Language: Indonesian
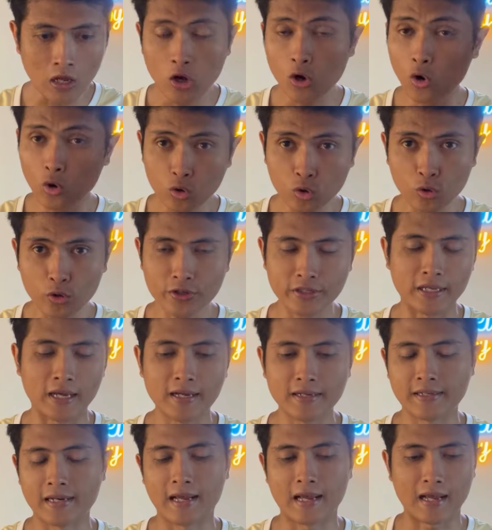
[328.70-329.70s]
ukur ya.
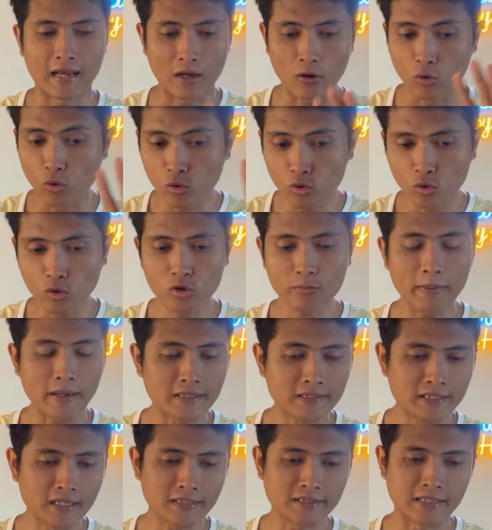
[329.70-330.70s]
Nah, ukur
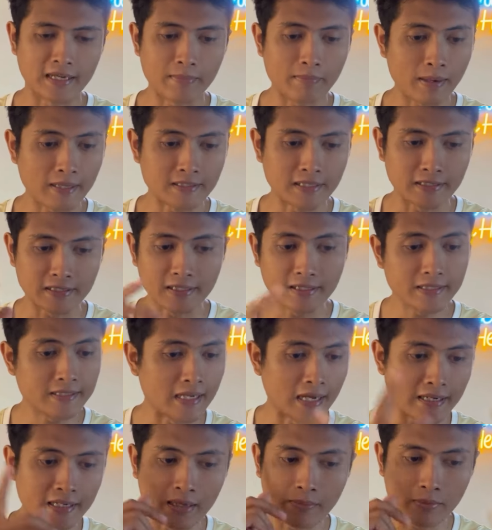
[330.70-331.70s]
panjangnya, panjangnya
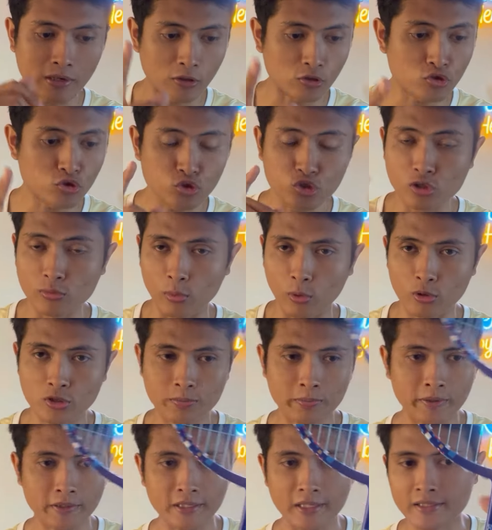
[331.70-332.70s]
tidak 670
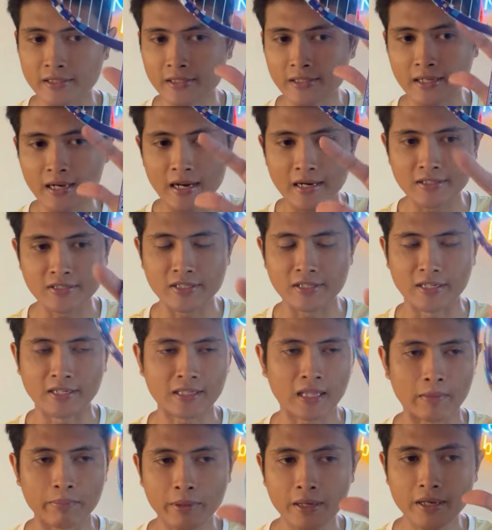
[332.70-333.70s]
seperti yang tertera di sini,
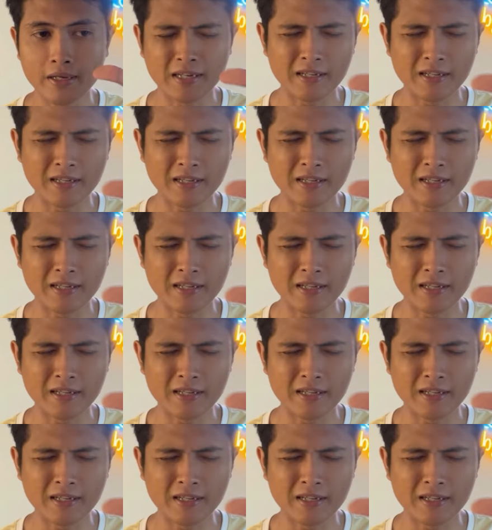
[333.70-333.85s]
tapi